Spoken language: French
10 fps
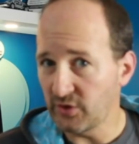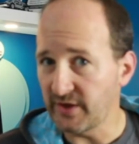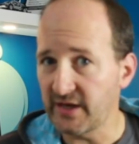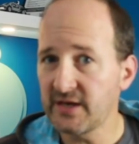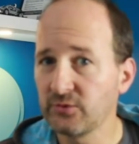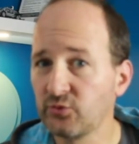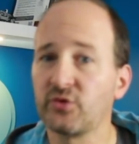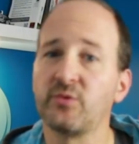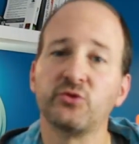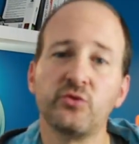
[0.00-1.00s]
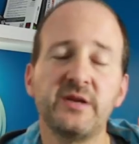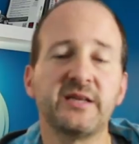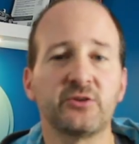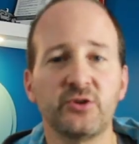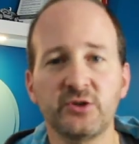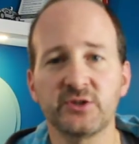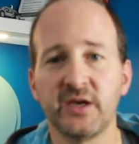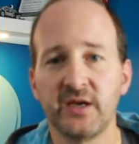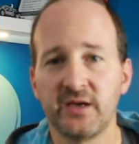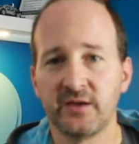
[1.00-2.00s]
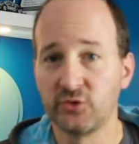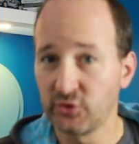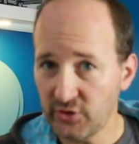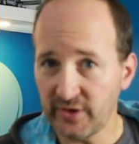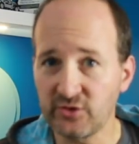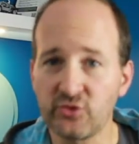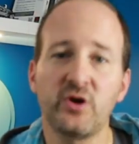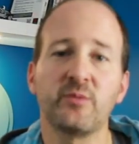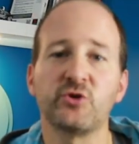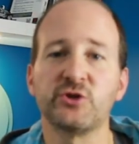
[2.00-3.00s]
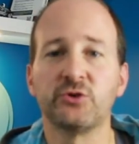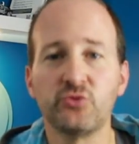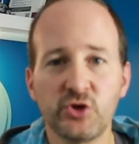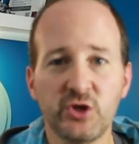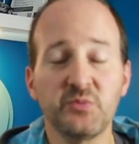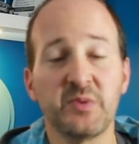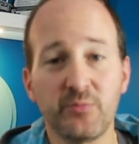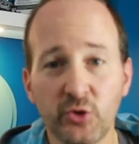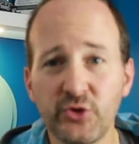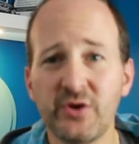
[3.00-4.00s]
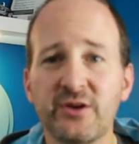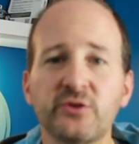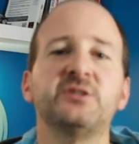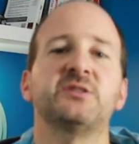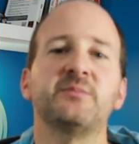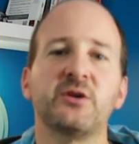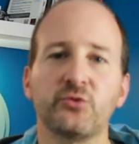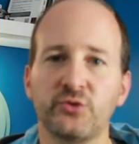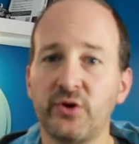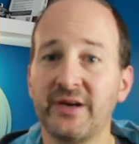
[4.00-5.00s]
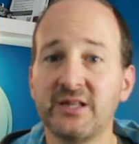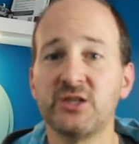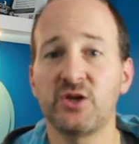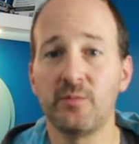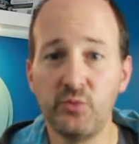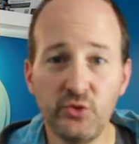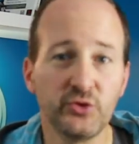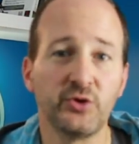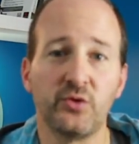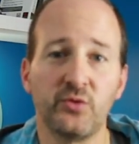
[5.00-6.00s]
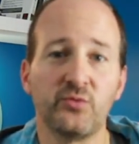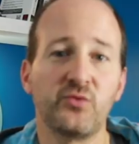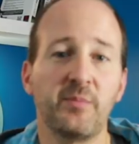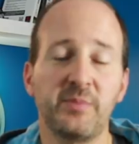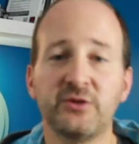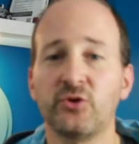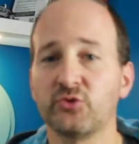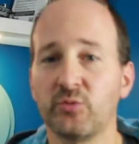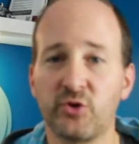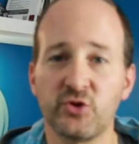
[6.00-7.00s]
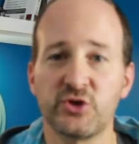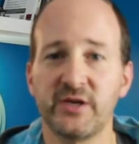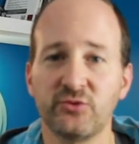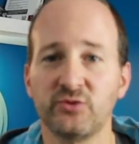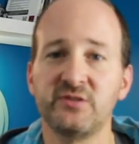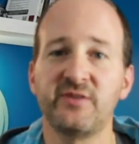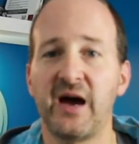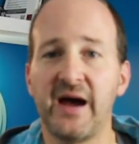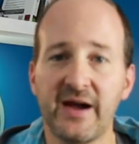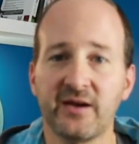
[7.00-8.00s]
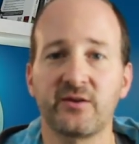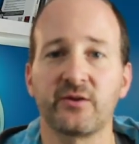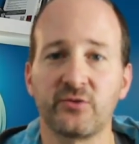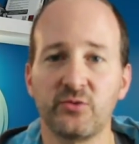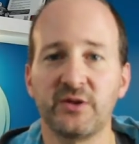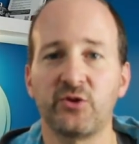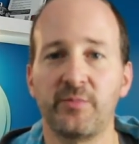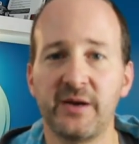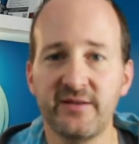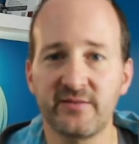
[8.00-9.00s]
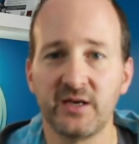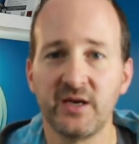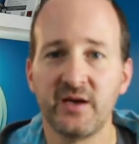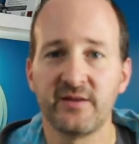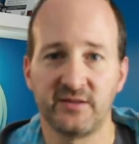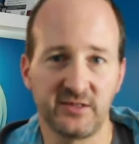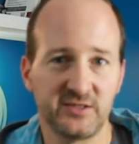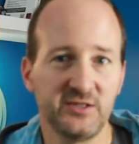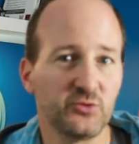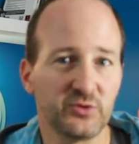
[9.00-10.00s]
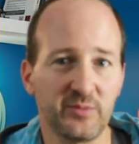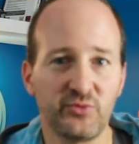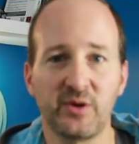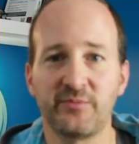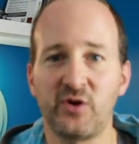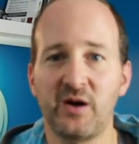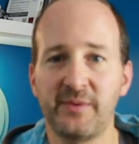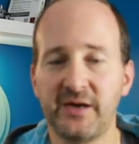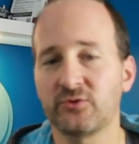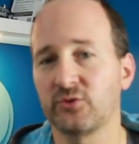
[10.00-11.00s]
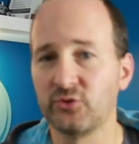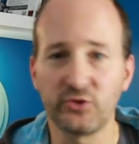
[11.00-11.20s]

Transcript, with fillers: en arrière, nous sommes en 2014, Docker est encore un projet tout jeune, mais pourtant l'écosystème des conteneurs est déjà bouillonnant. On voit pléthore de projets de divers hacks se mettre en place. C'est ainsi qu'on a pu pouvoir apparaître